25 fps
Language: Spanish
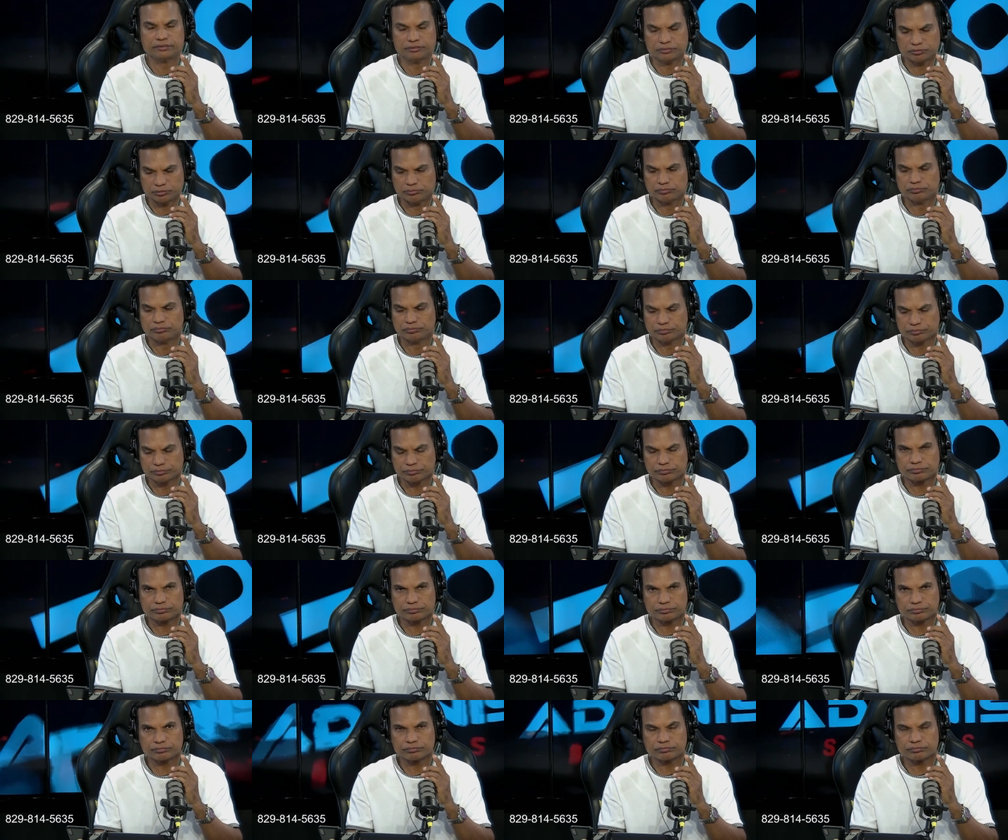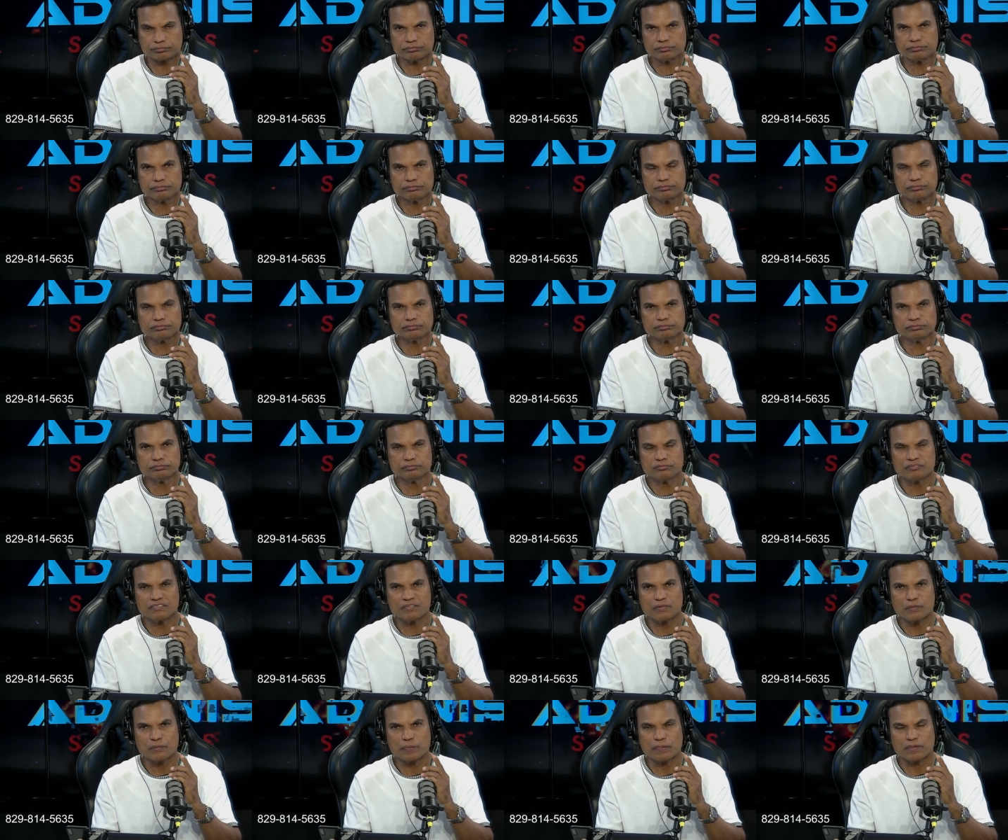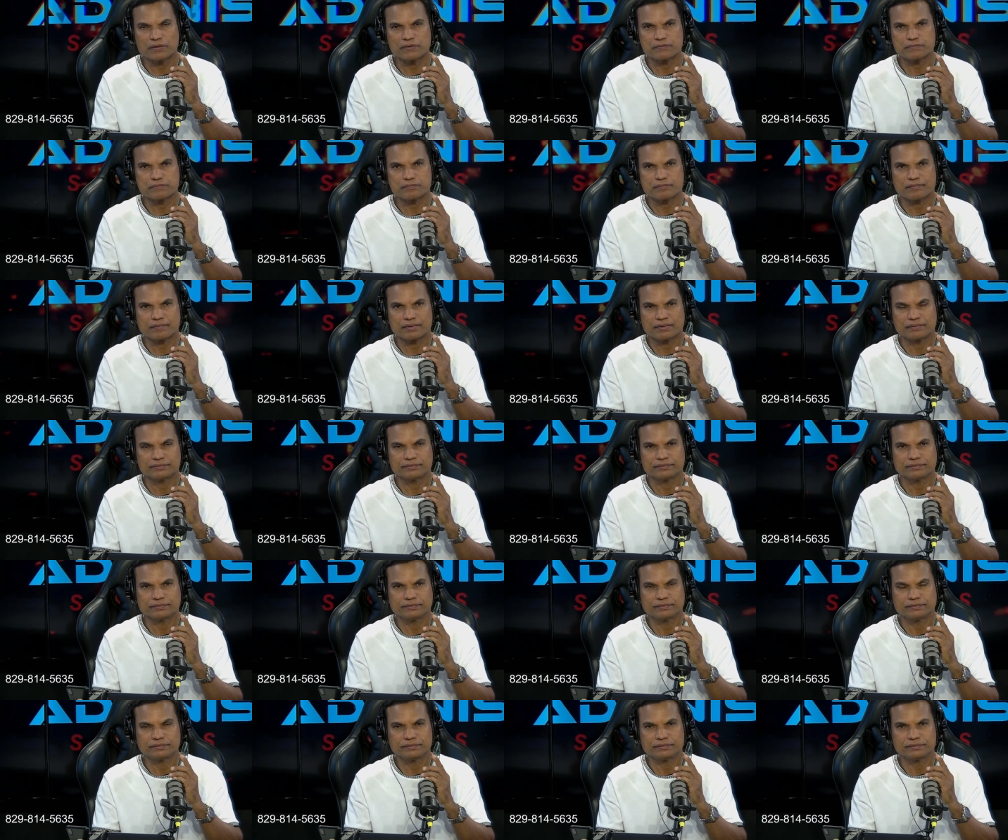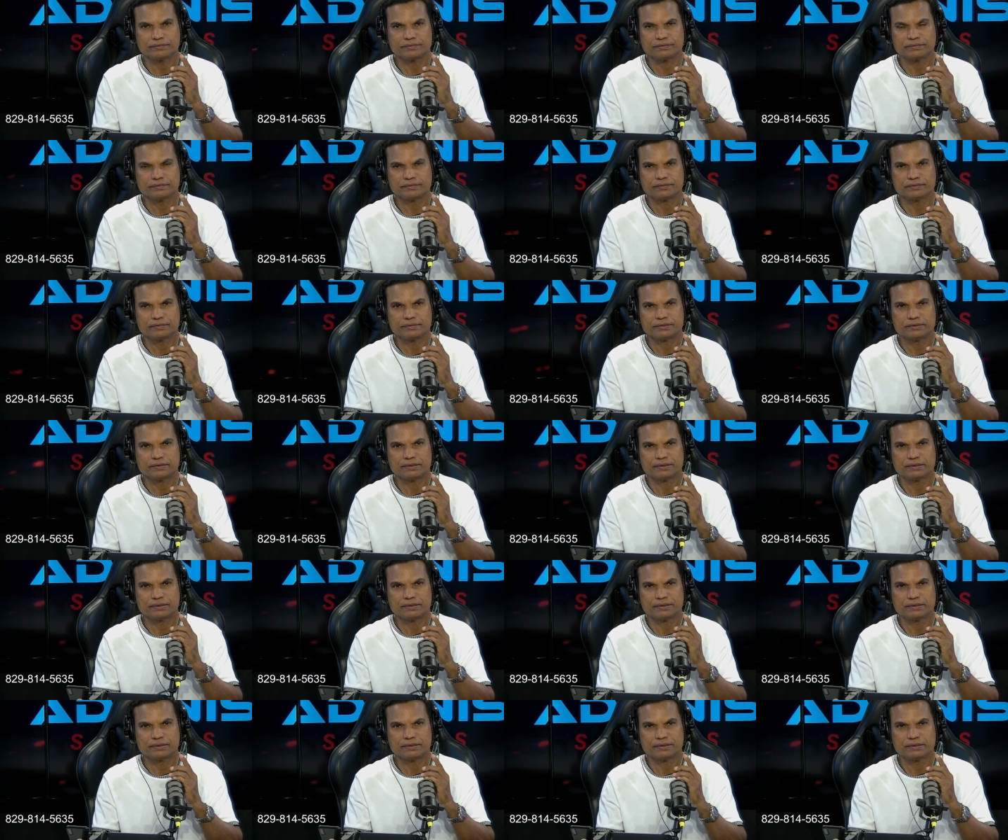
llegan cansados de trabajar, te quieren oír a ti, no, no es esa vaina, que uy,